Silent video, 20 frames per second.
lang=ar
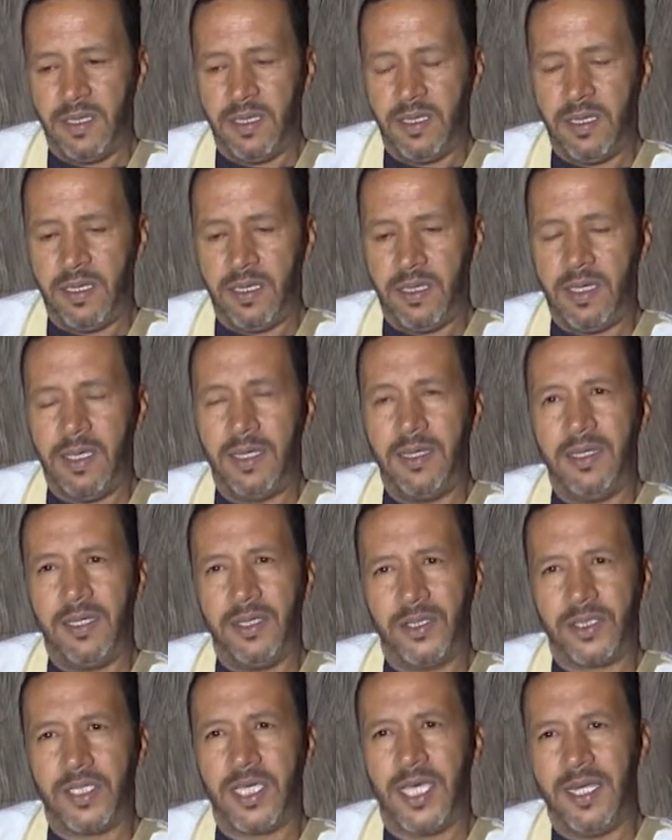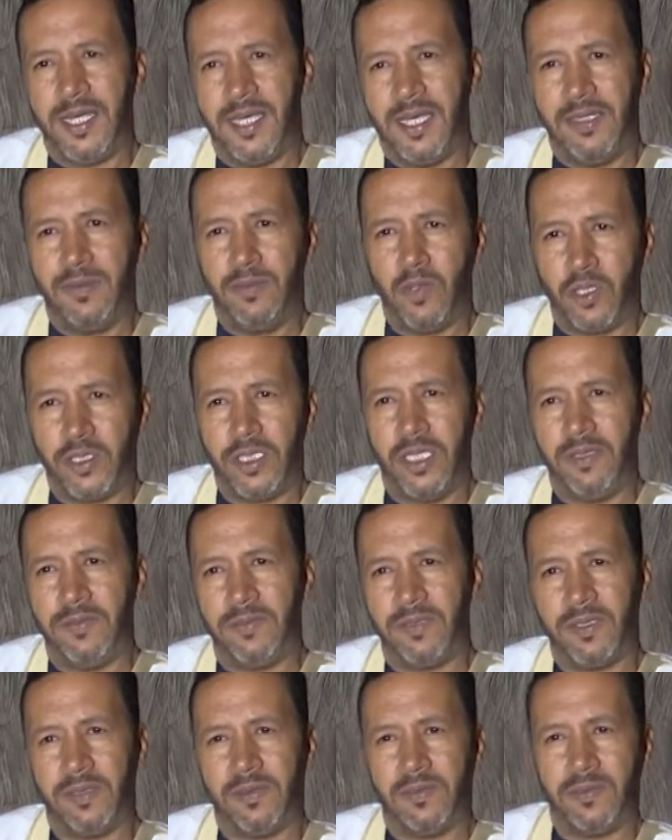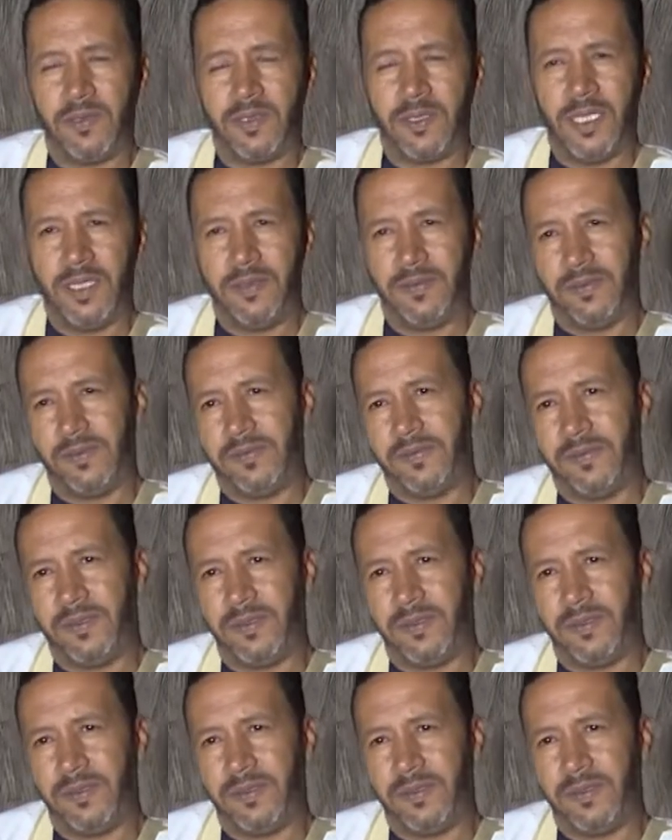آه، على اشكال يعني مختلفه مختلفه